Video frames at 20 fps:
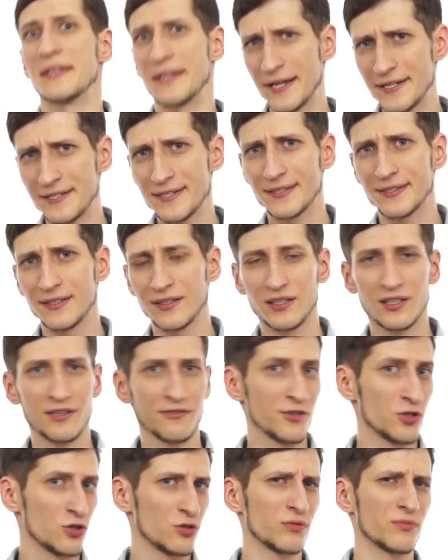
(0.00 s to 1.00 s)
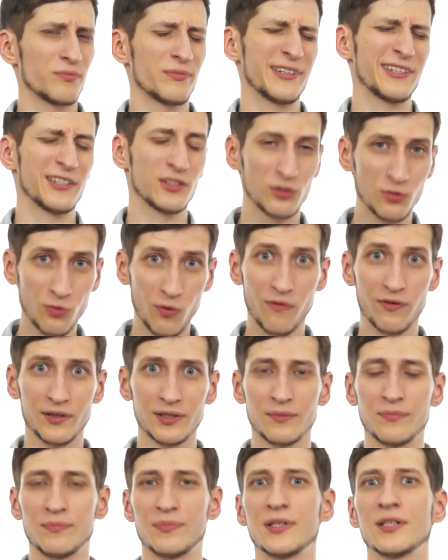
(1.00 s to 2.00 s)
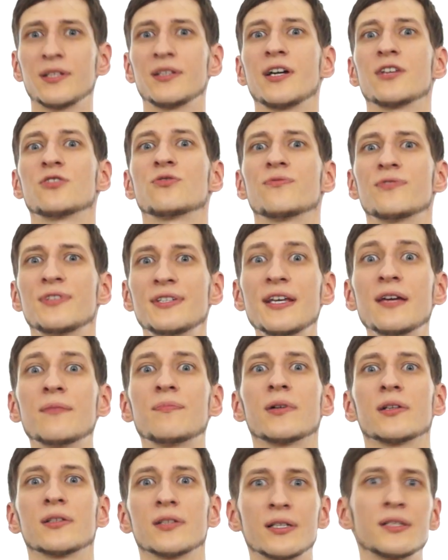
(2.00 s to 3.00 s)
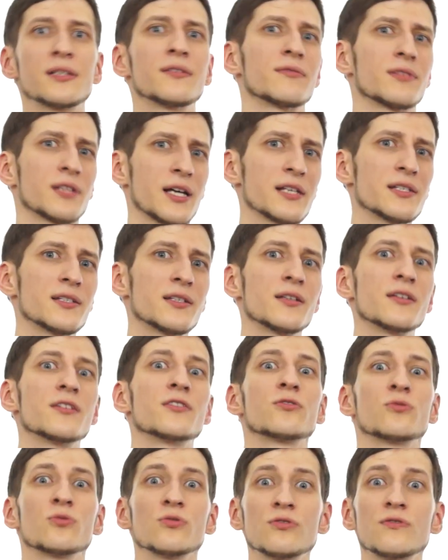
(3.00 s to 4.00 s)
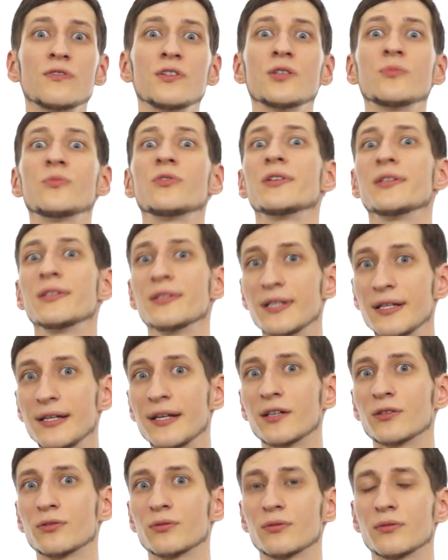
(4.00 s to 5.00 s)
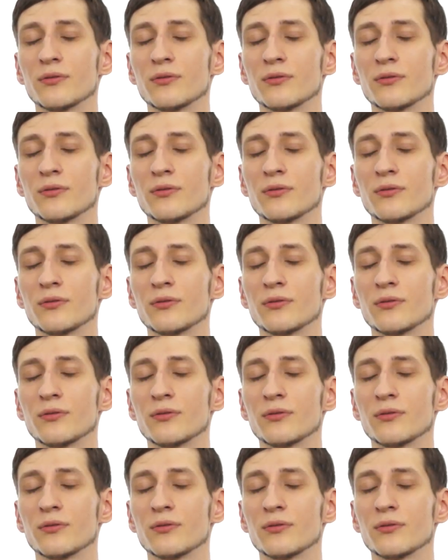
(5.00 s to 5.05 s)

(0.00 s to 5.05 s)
Я, честно говоря, вижу рискованным передачу всей полноты власти искусственному интеллекту.